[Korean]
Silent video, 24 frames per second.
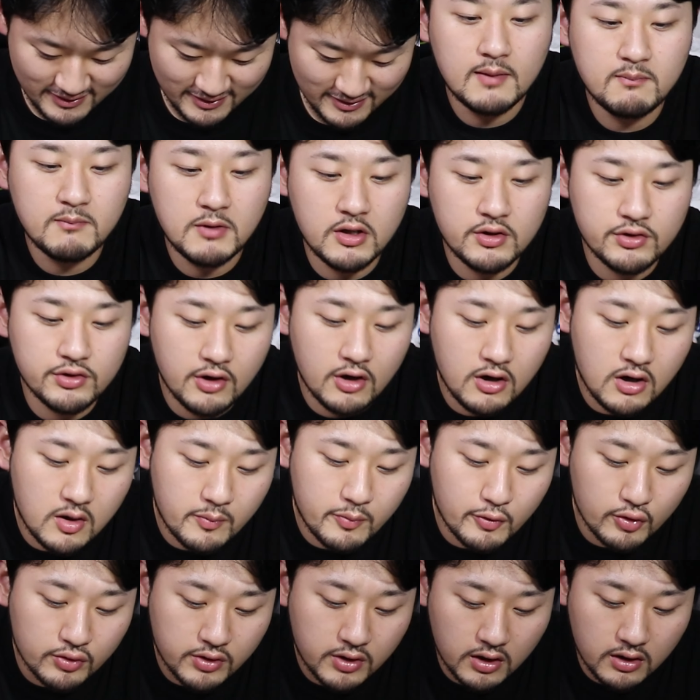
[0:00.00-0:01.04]
한번
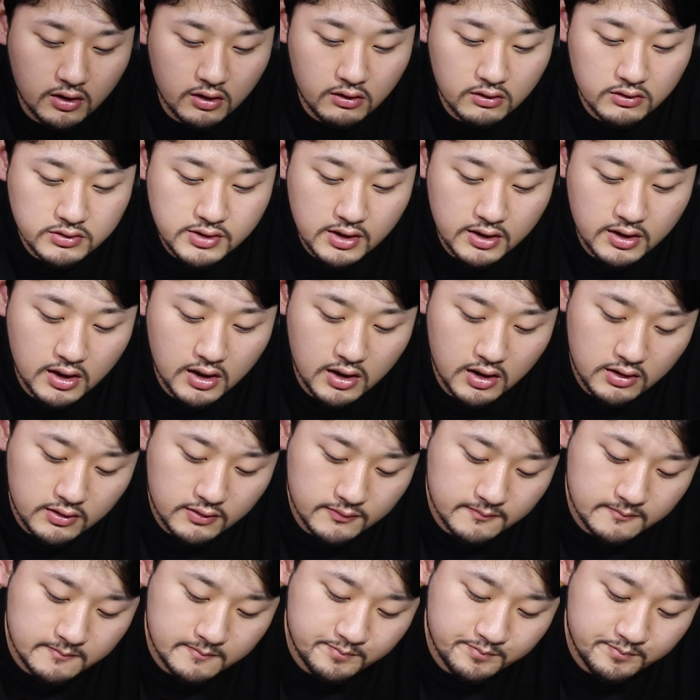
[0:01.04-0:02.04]
넣어볼게요 제가